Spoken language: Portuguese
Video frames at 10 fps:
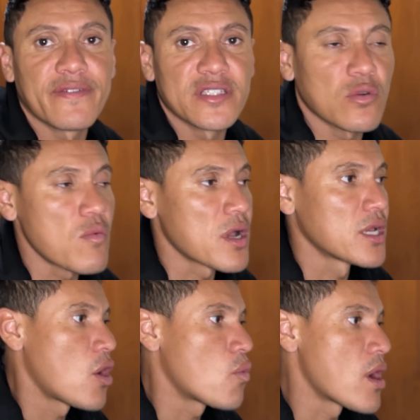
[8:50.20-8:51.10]
fez alguma,
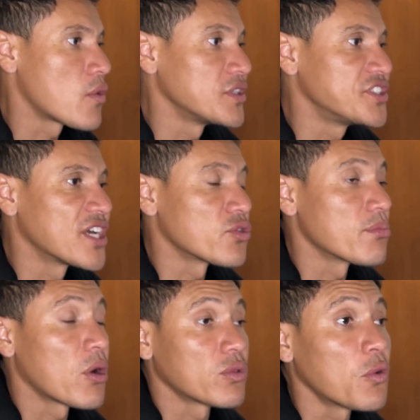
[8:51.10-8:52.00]
alguma coisa de anormal
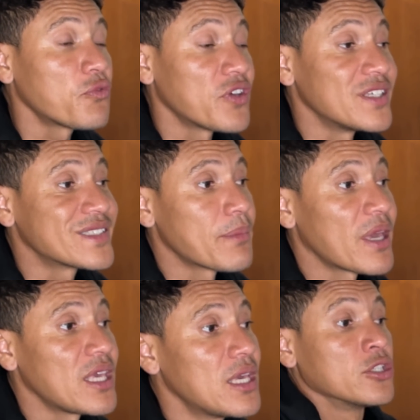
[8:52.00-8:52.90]
normal não fez
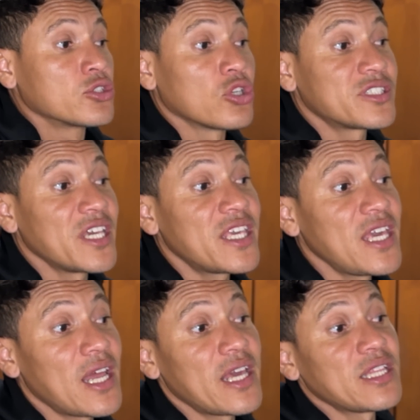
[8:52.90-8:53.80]
também. Só sei que
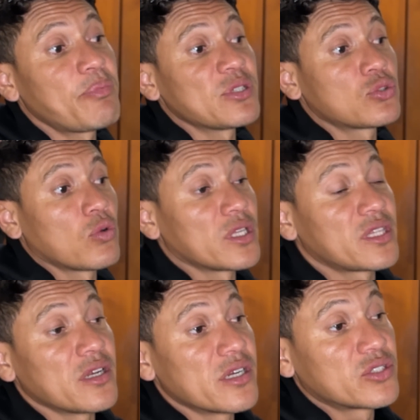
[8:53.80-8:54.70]
além da pessoa
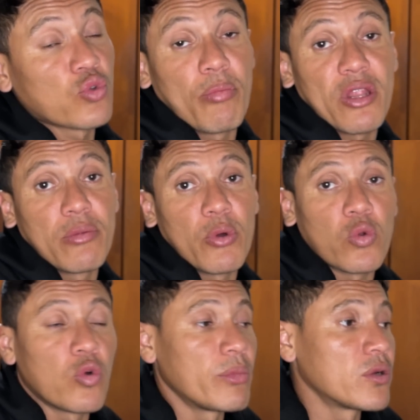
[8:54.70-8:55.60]
ter descobrido meu
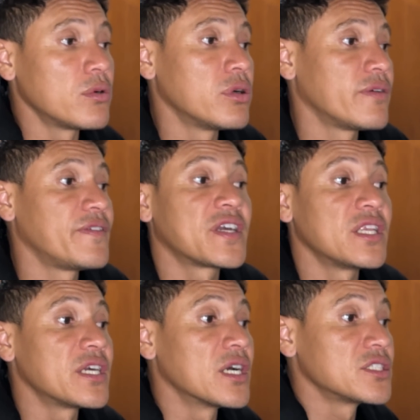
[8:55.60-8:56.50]
número, fica
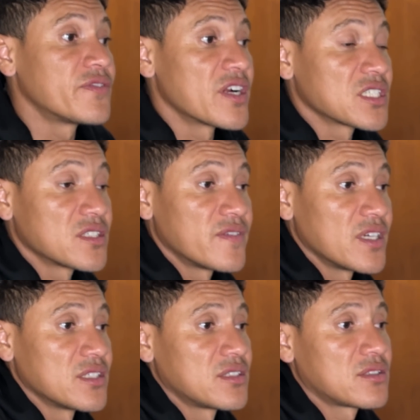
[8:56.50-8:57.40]
ligando diversas
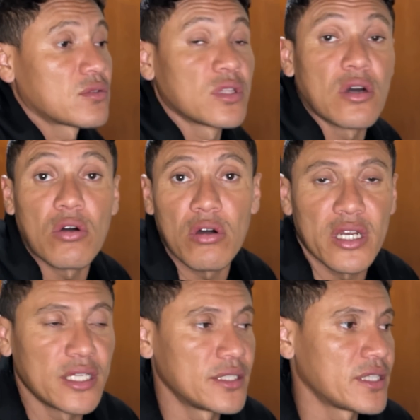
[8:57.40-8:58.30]
vezes, toda
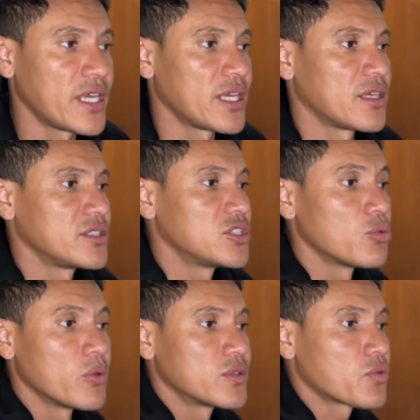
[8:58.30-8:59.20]
hora, né? De
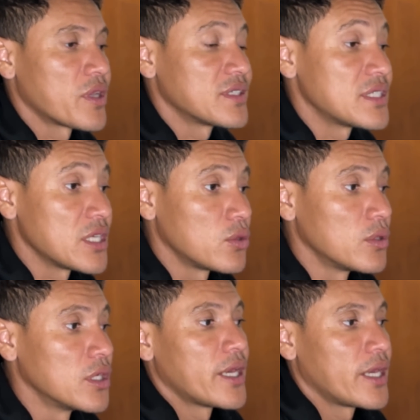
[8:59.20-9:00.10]
número desconhecido.
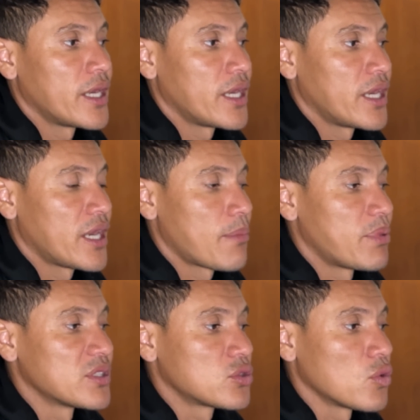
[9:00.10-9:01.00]
É, a
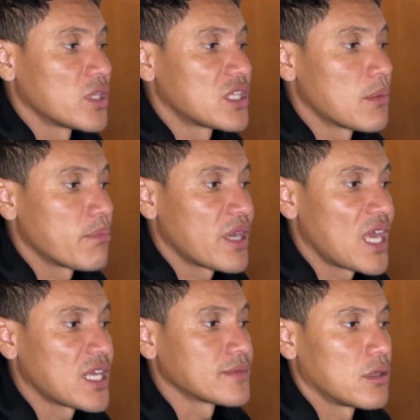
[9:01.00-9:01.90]
pessoa
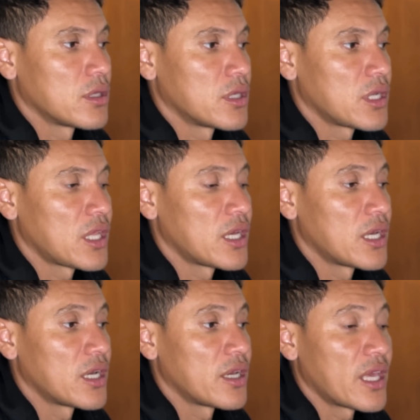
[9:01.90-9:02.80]
também,
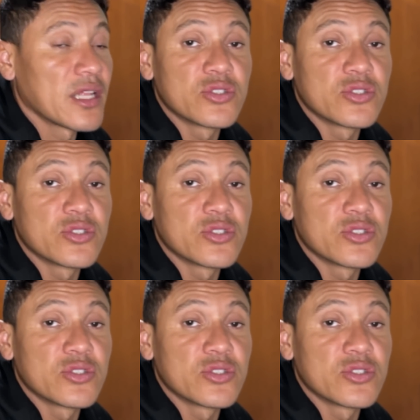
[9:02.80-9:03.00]
ela, ela